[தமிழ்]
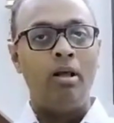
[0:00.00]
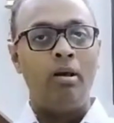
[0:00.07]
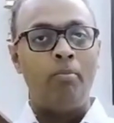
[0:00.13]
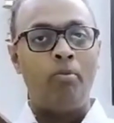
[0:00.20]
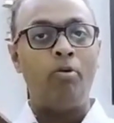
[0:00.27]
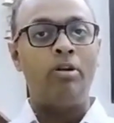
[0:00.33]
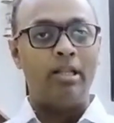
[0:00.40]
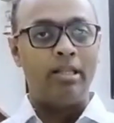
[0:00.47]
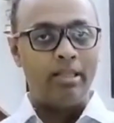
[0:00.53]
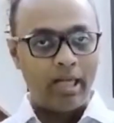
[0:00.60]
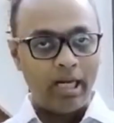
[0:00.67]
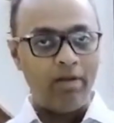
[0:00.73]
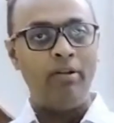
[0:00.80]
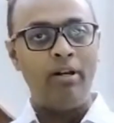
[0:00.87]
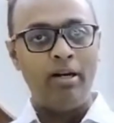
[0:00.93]
போன்ற
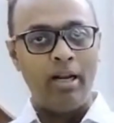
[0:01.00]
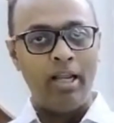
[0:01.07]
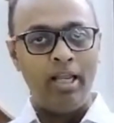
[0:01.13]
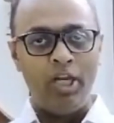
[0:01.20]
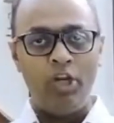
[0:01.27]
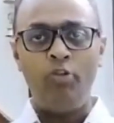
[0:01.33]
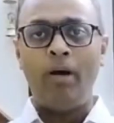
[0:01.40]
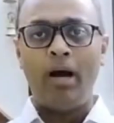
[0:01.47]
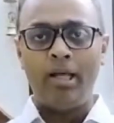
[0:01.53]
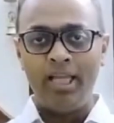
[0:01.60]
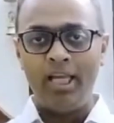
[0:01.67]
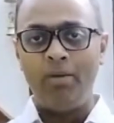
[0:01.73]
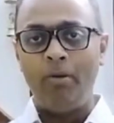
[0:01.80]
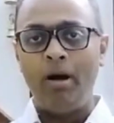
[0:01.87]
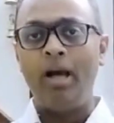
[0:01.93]
தகவல்களை இன்னும்
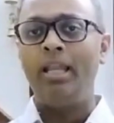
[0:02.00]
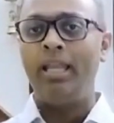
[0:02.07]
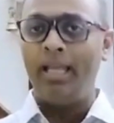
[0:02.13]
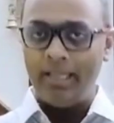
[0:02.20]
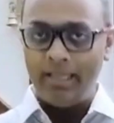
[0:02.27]
அதிகமாக நீங்க